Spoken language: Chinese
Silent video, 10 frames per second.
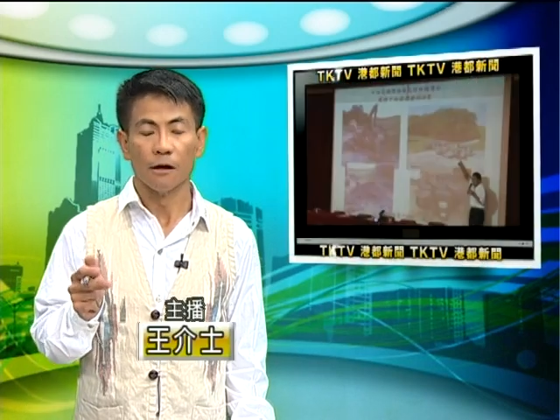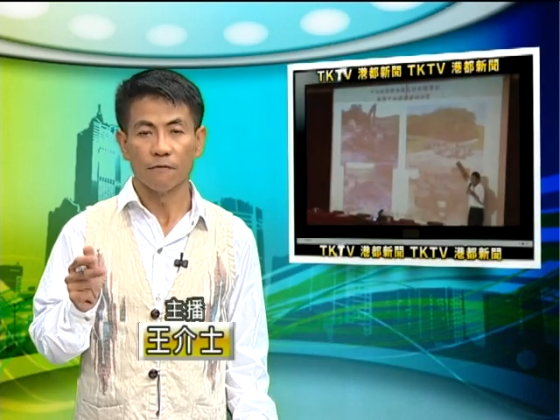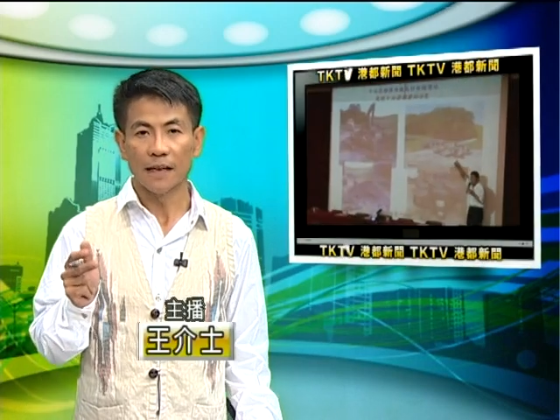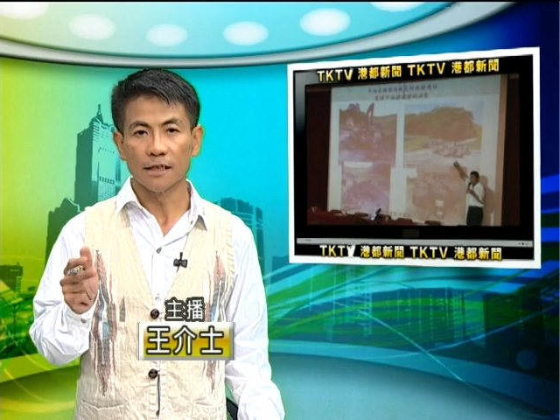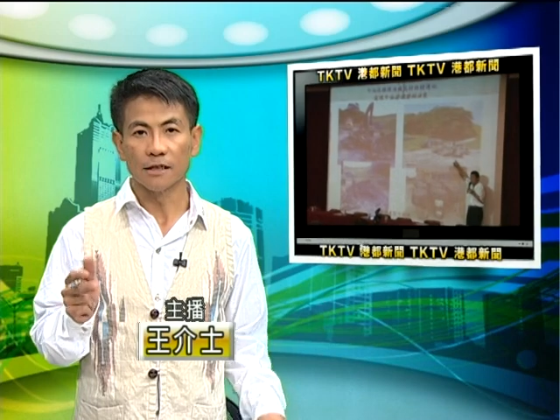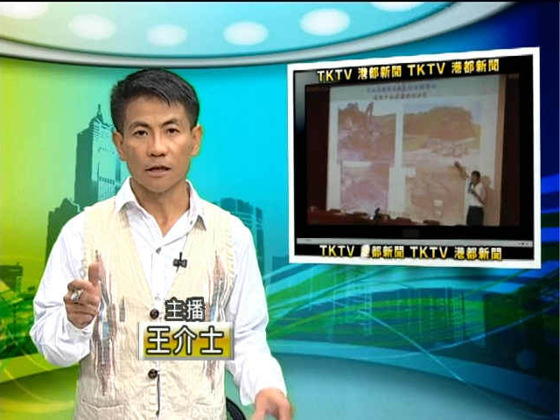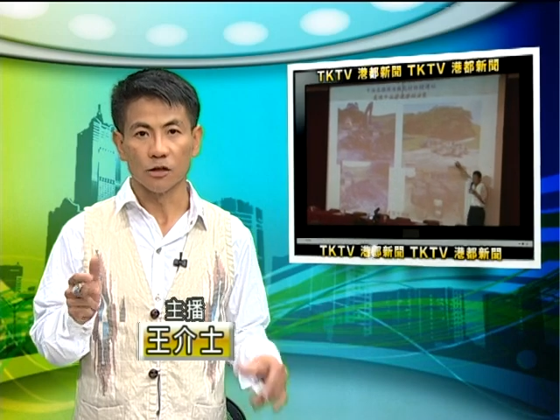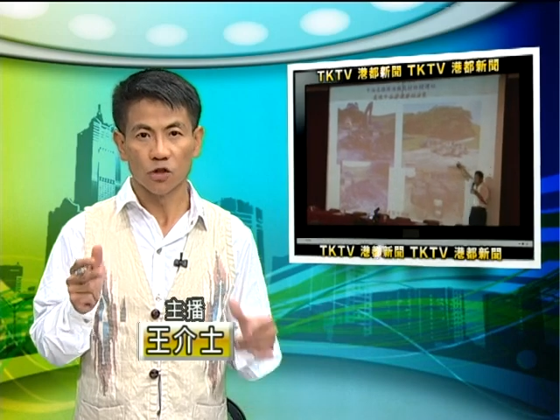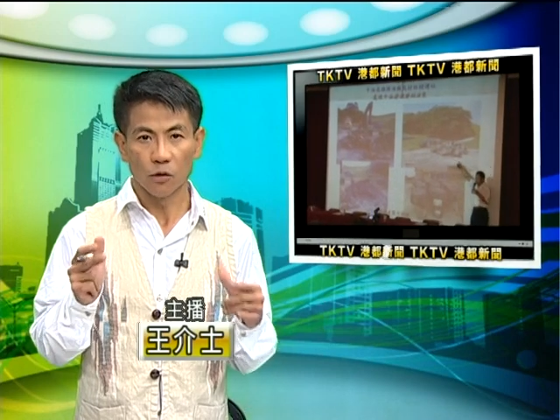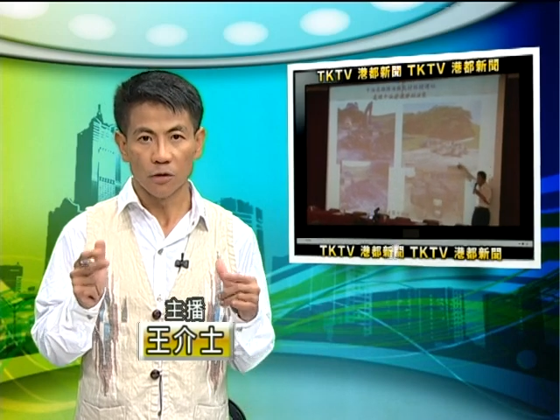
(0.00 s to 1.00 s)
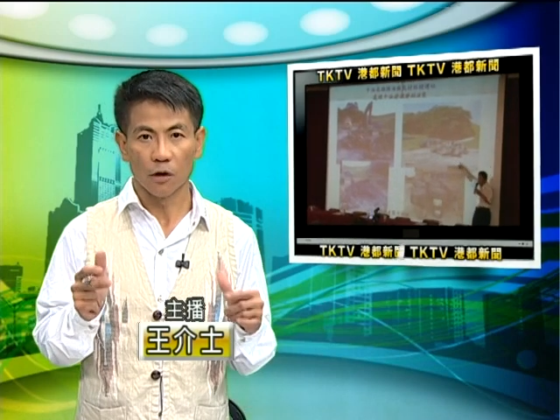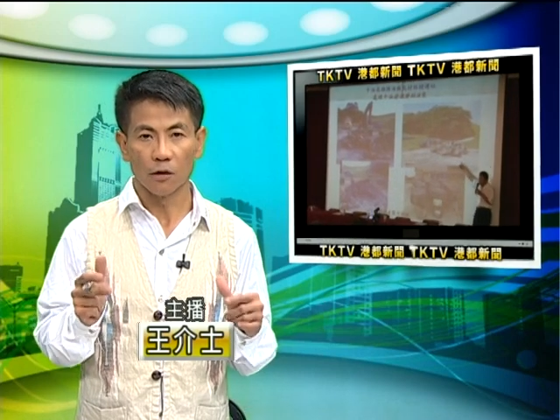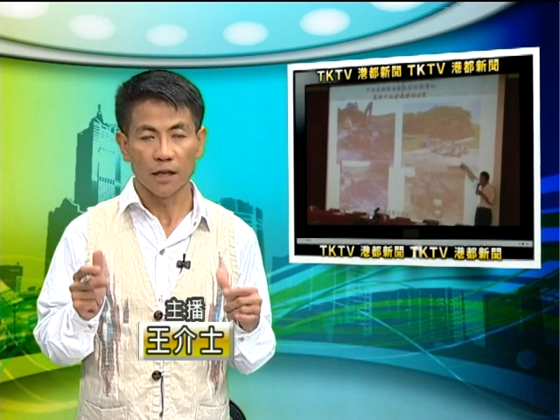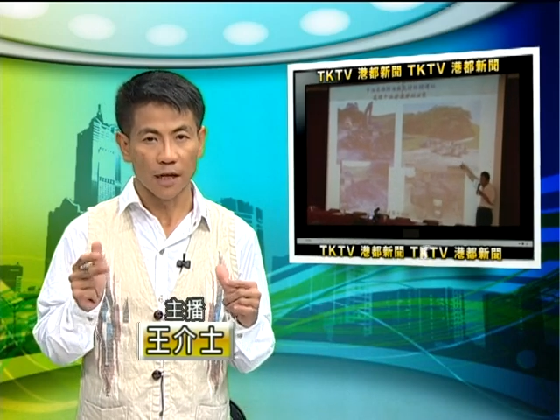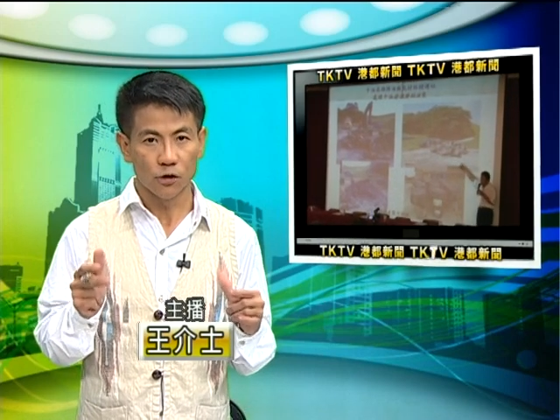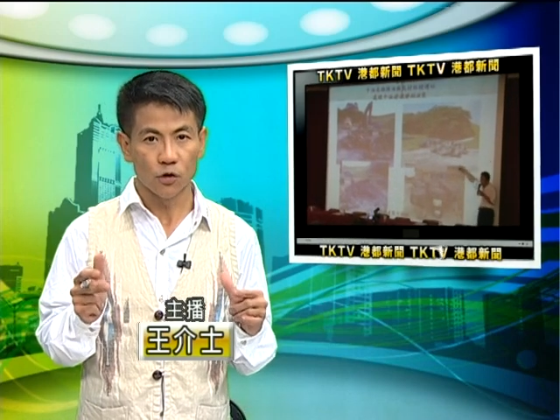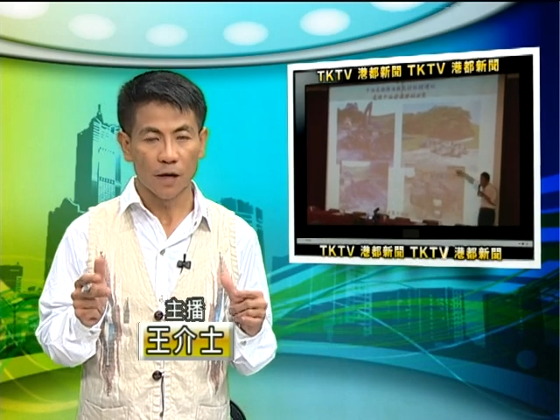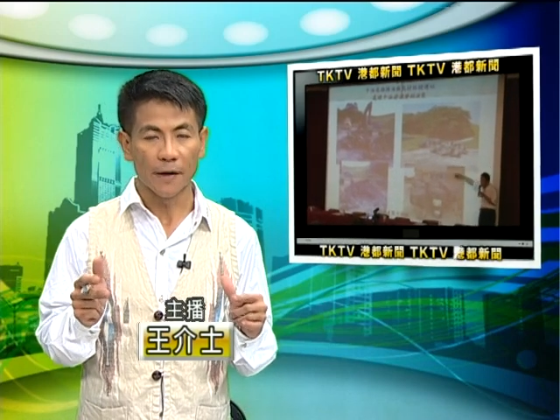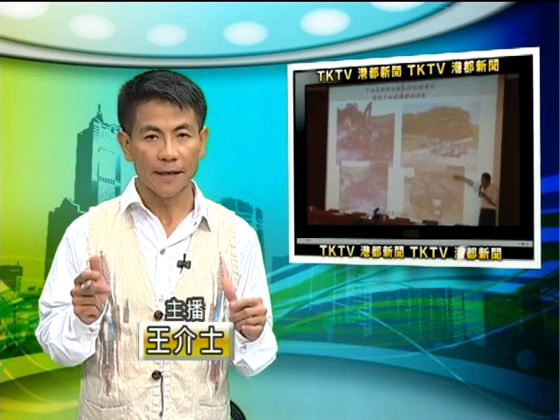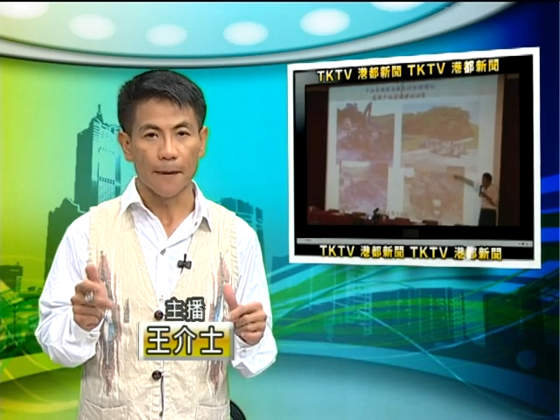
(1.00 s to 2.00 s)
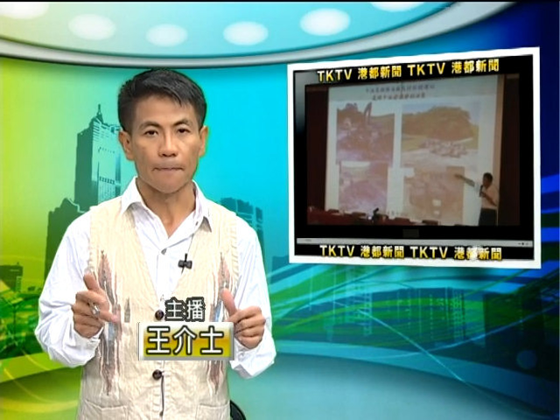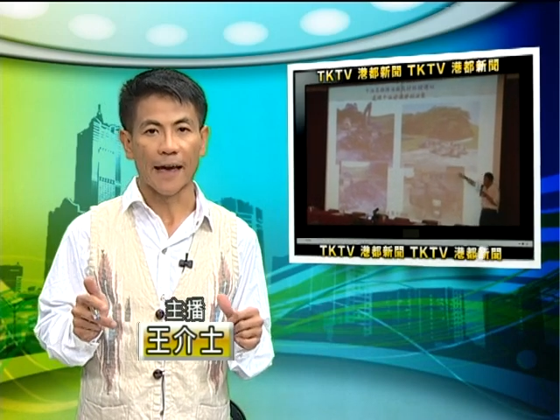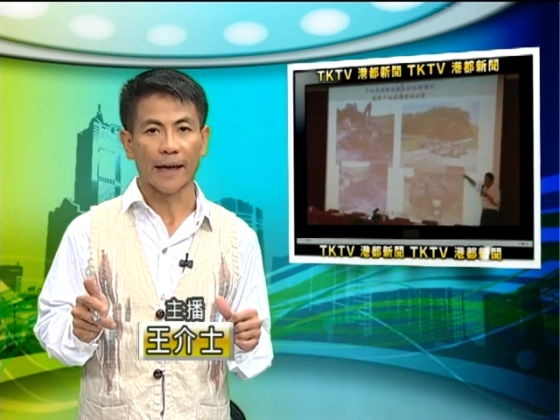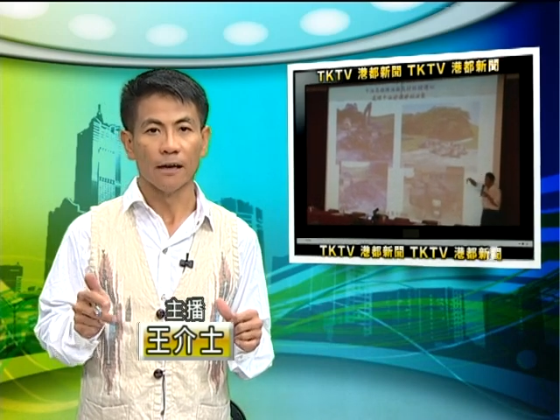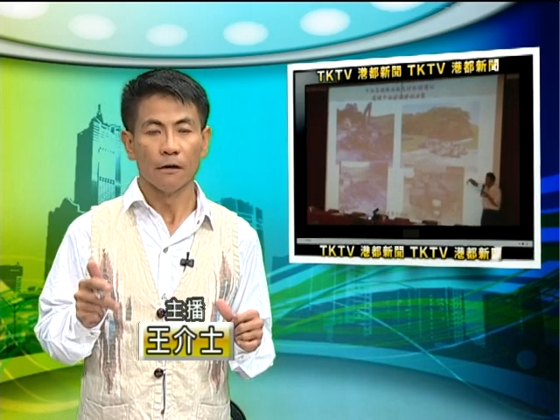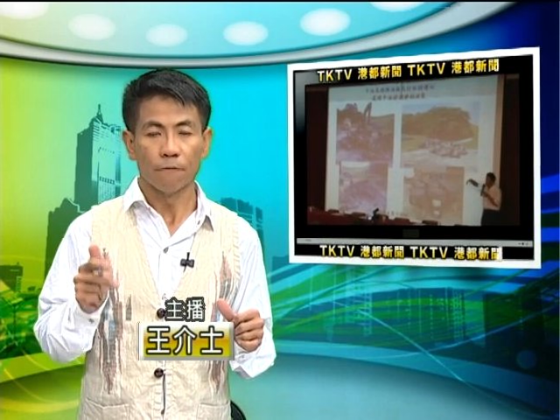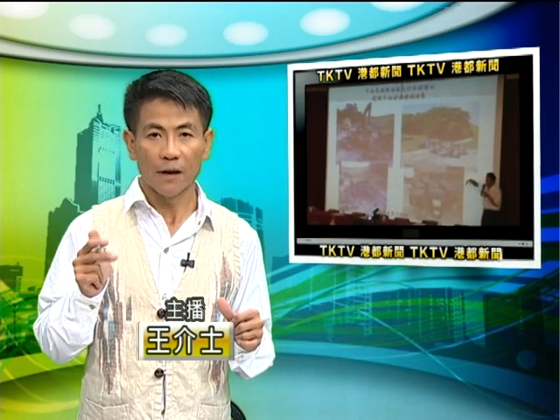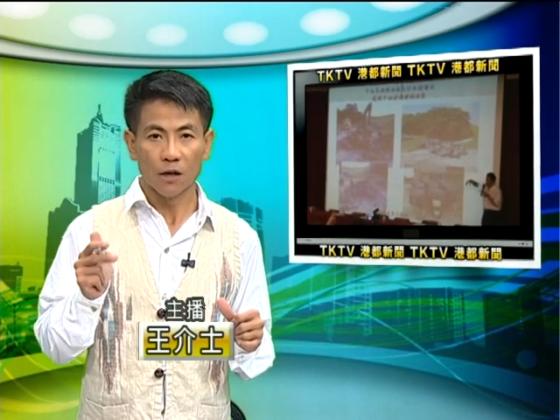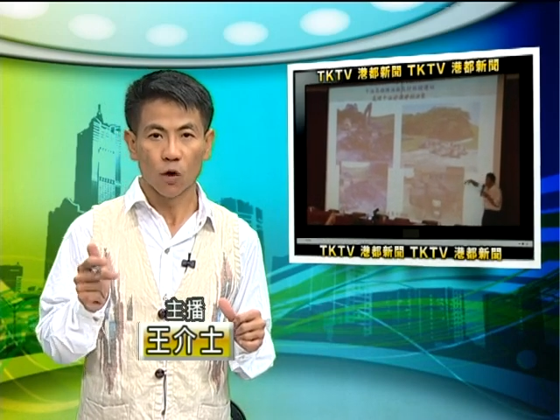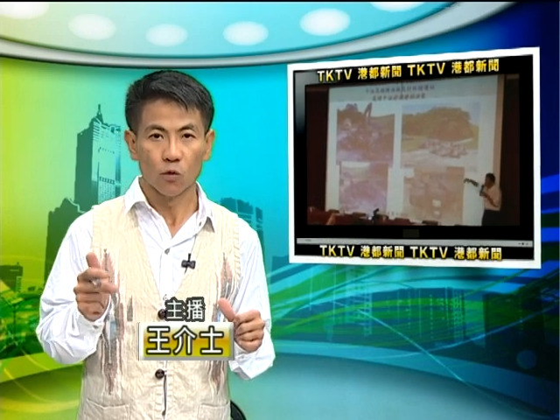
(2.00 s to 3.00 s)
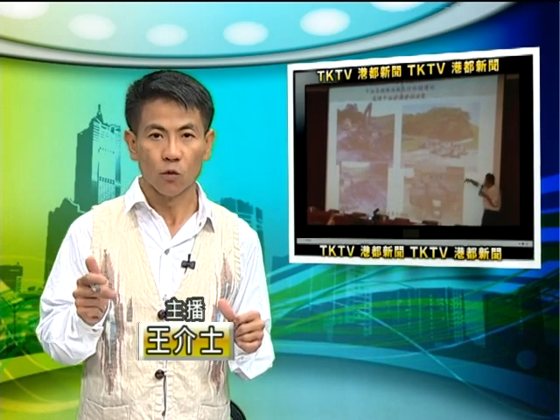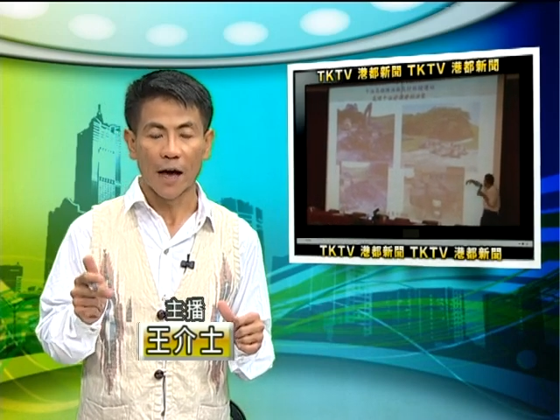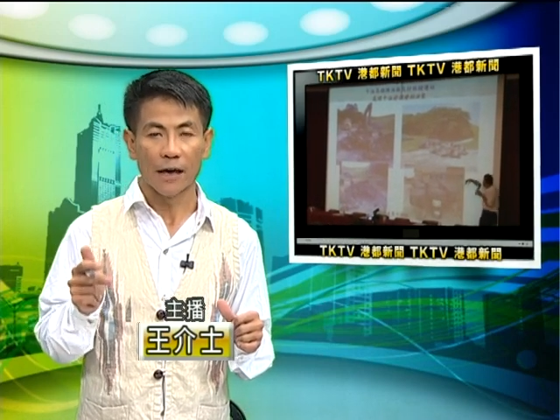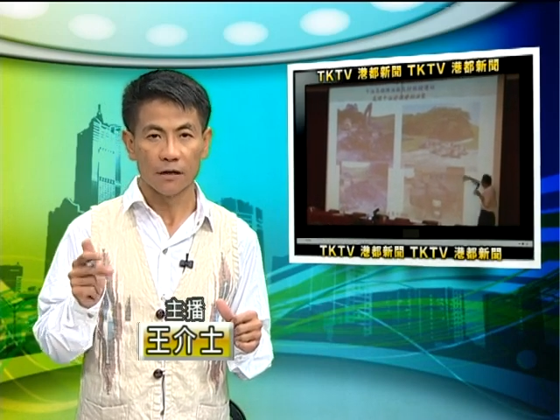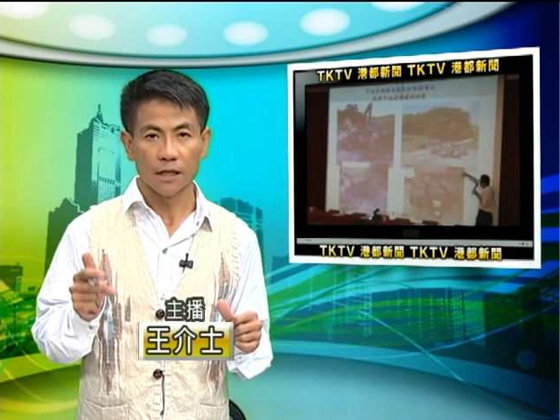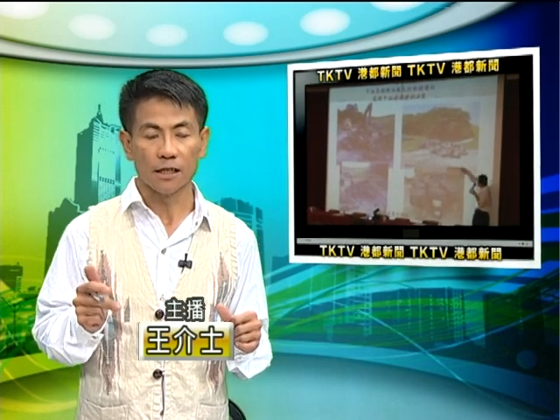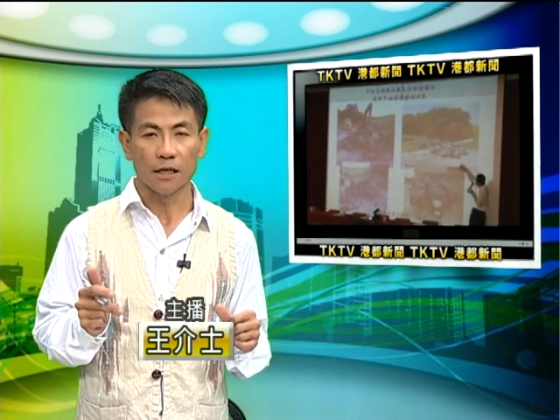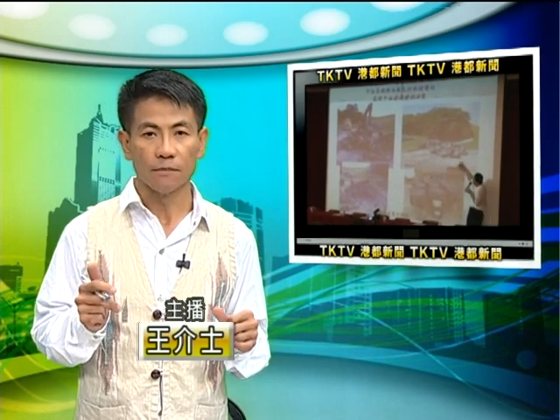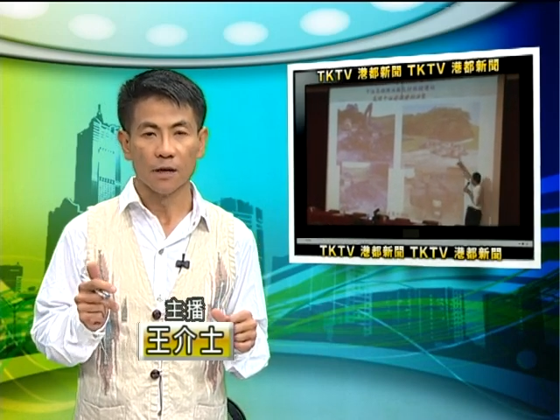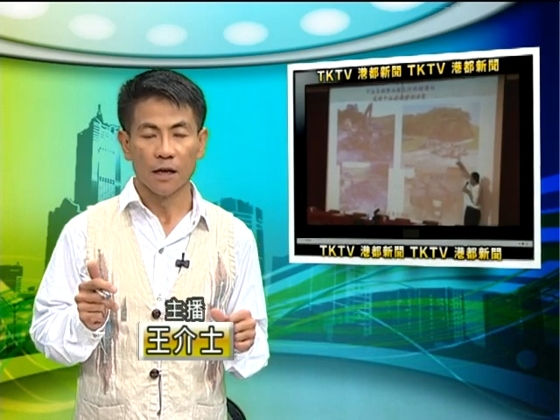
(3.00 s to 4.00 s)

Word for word: 发现这个中油啊连续在那边掩埋废油污还有沥青。